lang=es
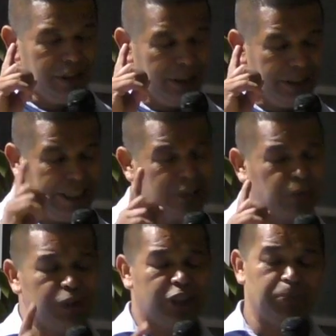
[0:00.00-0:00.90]
Y
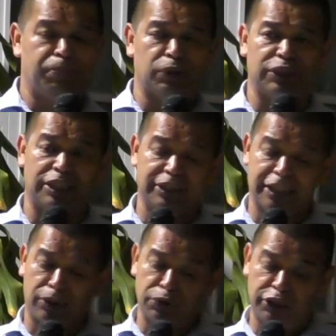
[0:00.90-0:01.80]
esto es importante
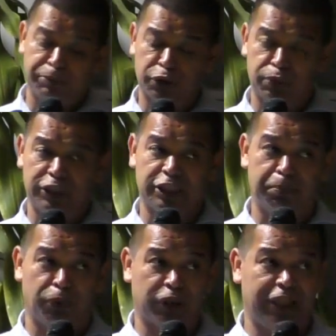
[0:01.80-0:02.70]
que nos demos
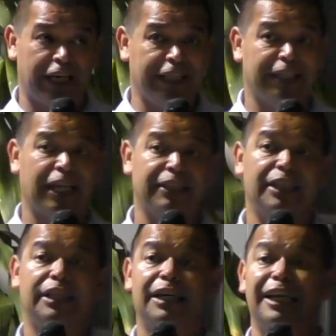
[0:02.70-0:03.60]
cuenta porque ahí
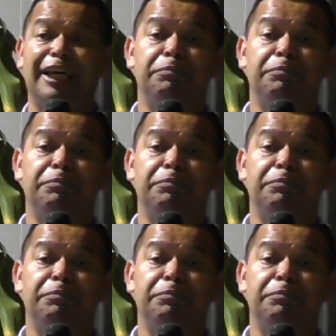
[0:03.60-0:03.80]
radica la